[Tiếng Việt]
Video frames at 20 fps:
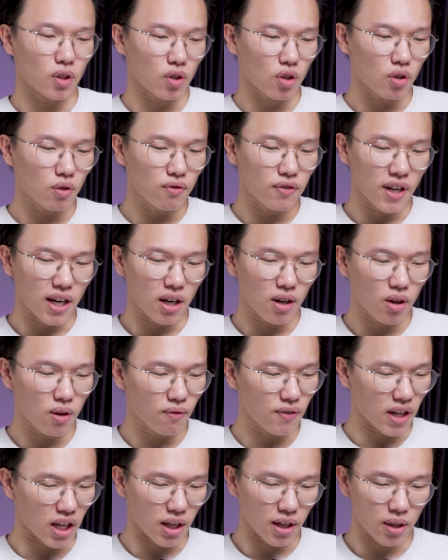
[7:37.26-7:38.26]
thì nó cũng phải
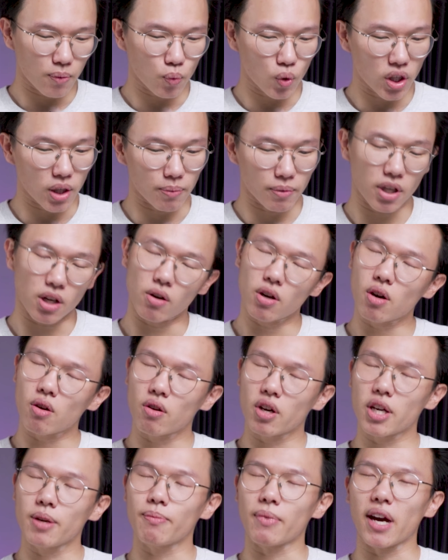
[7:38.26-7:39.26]
không phải là một điểm yếu
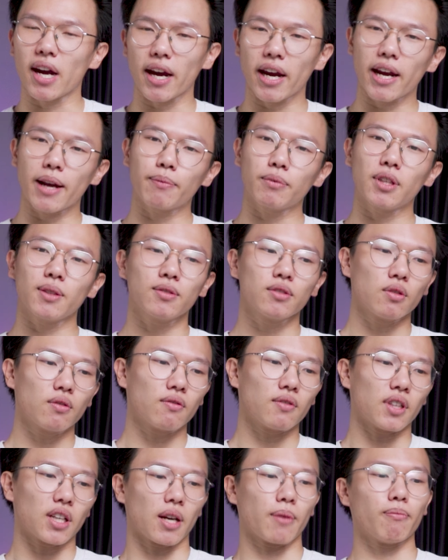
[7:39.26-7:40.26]
đâu khi mà anh em tiếp xúc
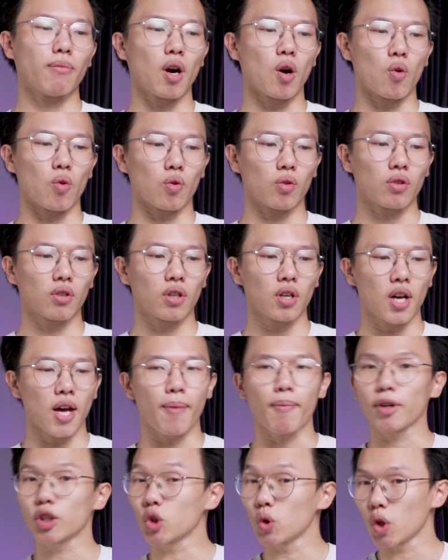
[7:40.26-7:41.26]
với cái màu
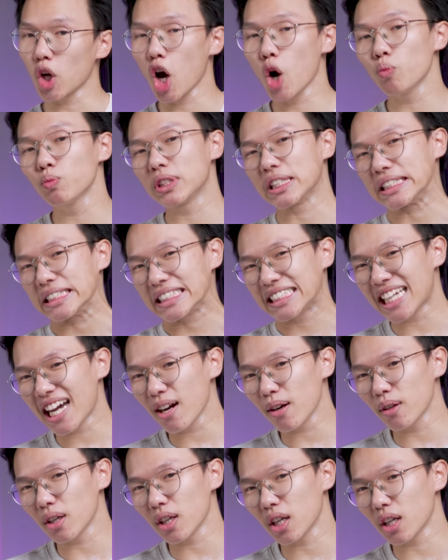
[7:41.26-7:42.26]
mặc dù nó không chính
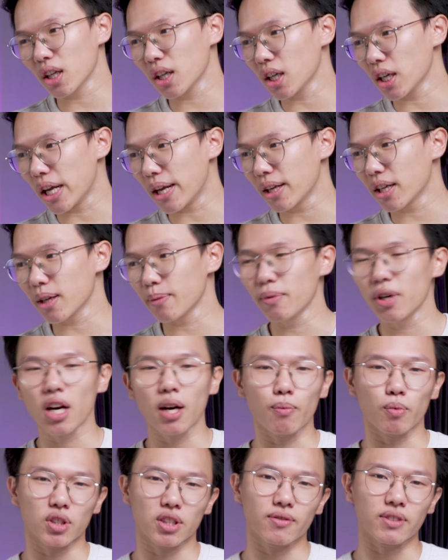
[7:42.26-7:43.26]
xác ờ, đến cái mức
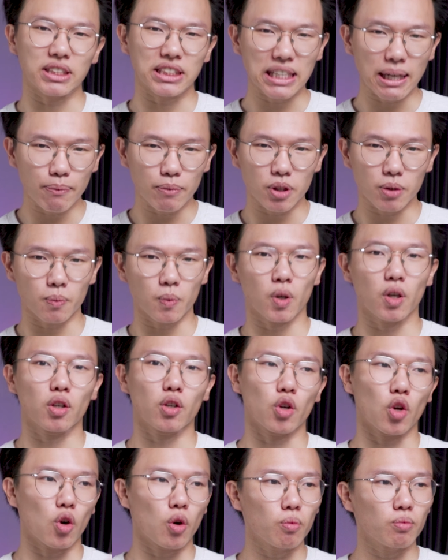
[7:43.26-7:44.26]
là 100% nhưng mà
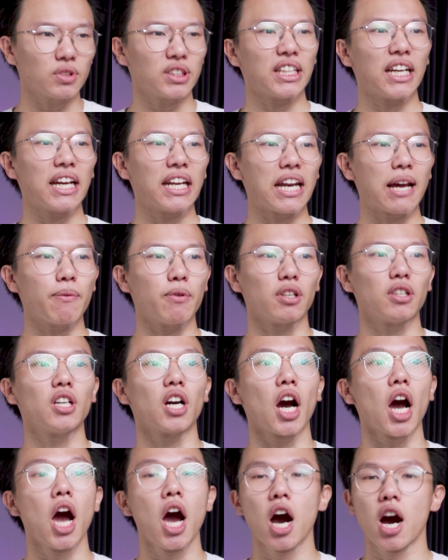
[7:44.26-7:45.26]
nó cũng sẽ đáp ứng
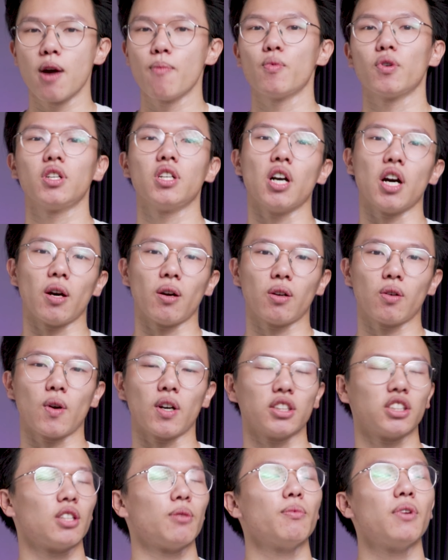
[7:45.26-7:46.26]
được hơn một nửa
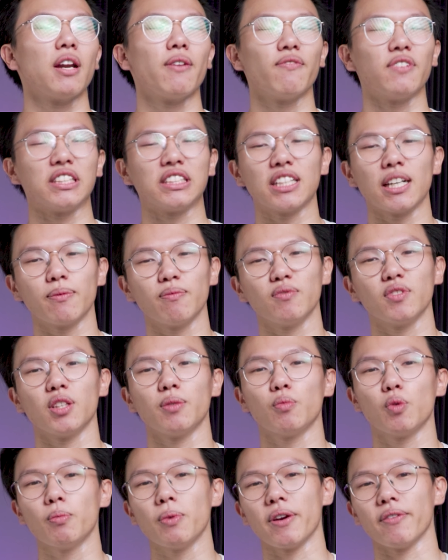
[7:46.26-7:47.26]
khoảng 65%
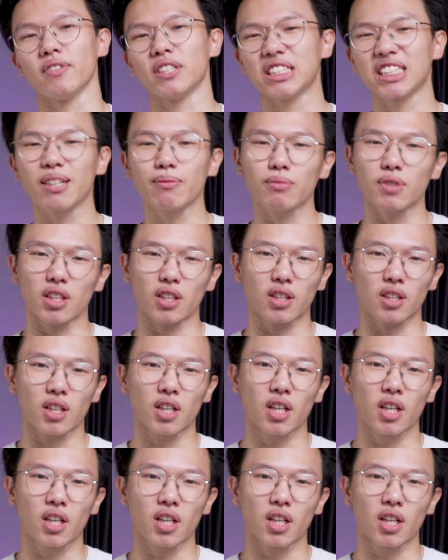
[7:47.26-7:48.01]
đến 47% thì